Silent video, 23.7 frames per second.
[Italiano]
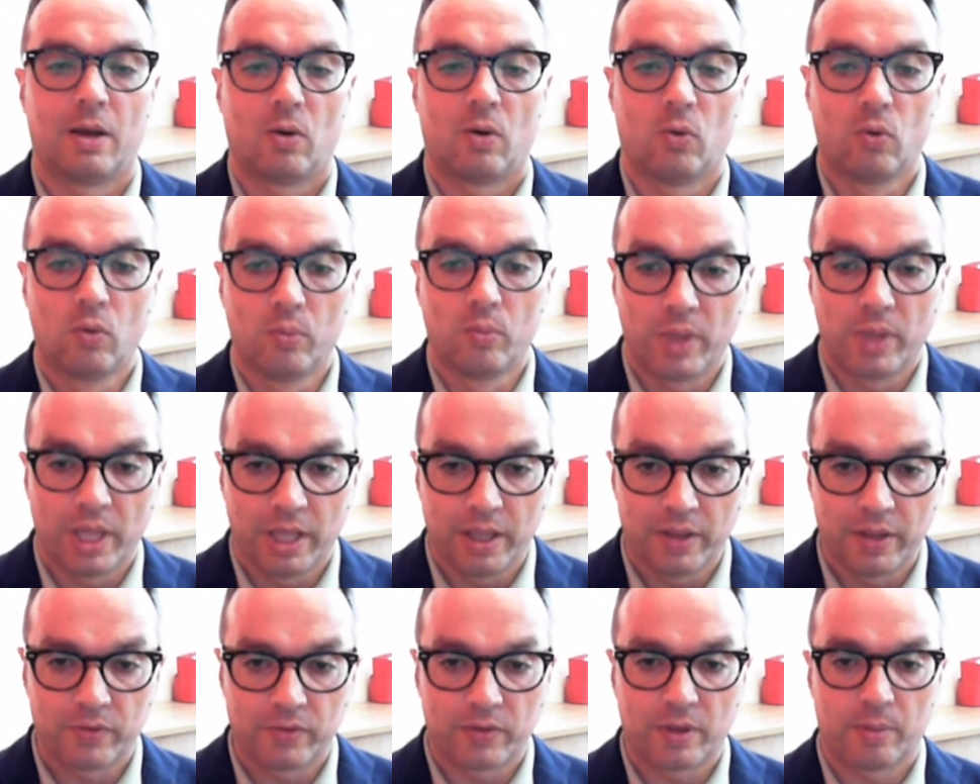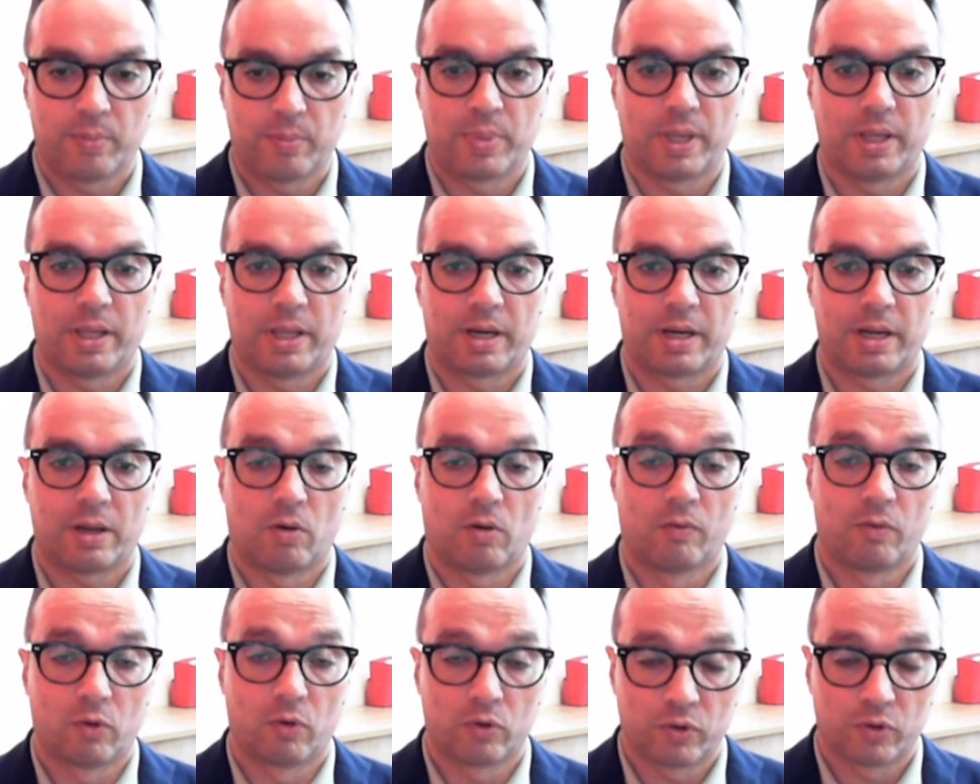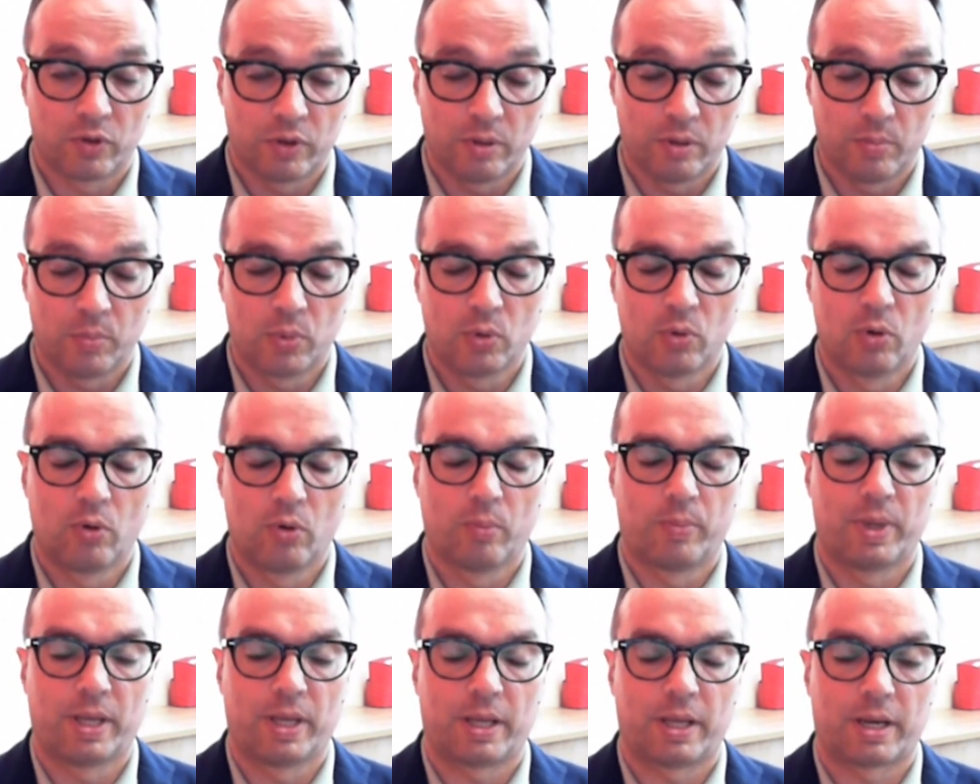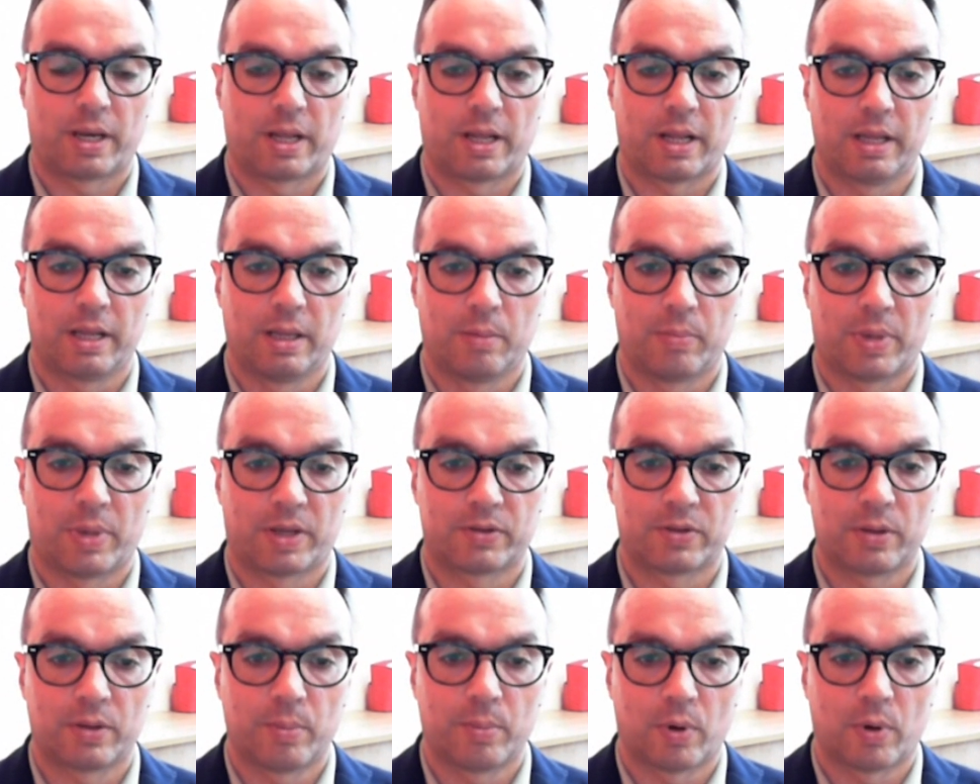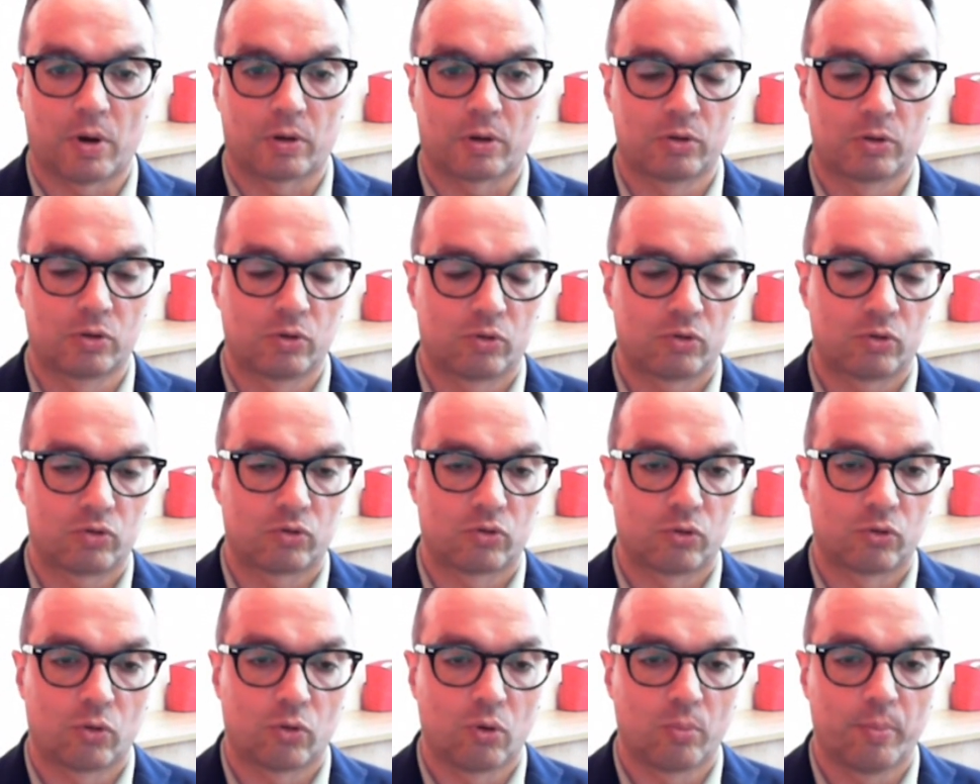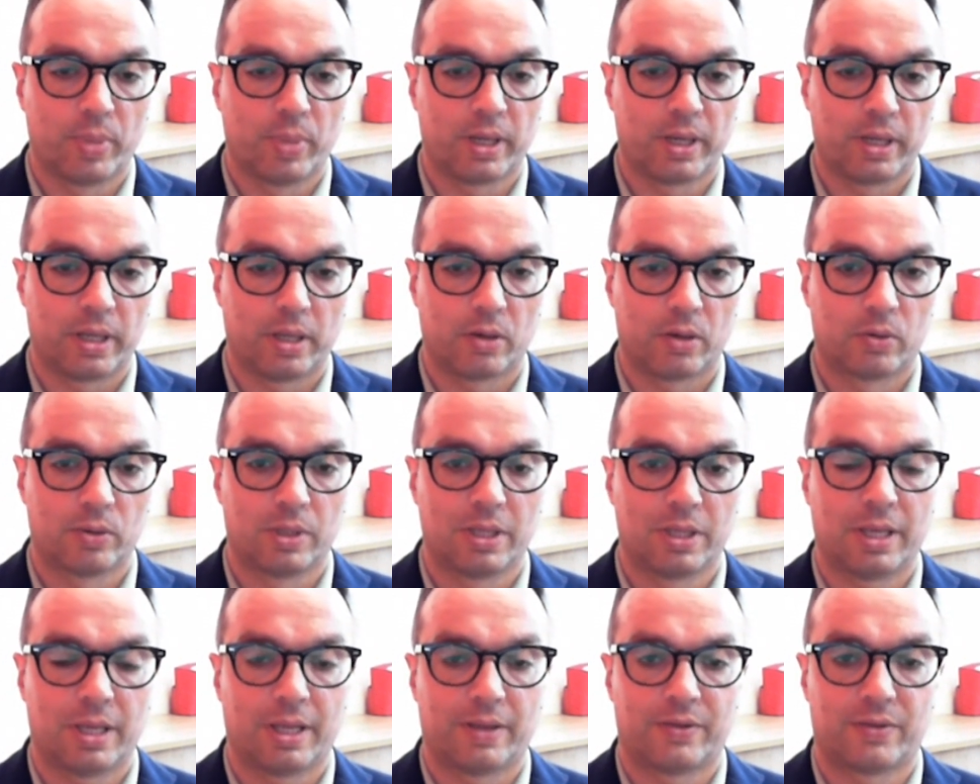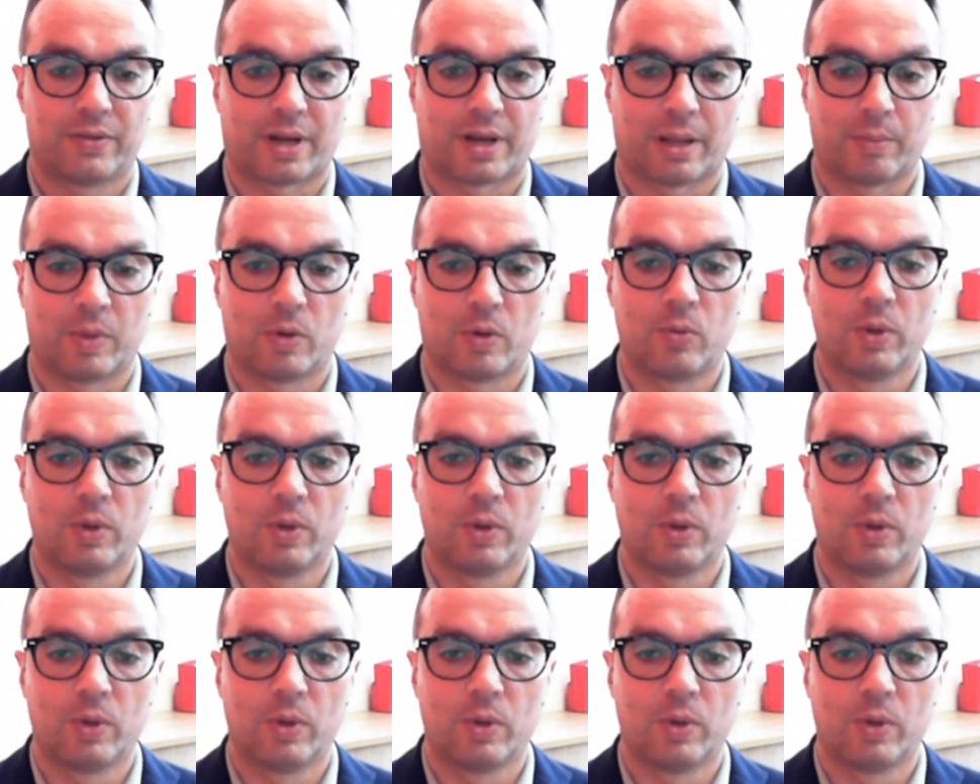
un mese per, o forse di più per il passaporto, sono periodi estremi.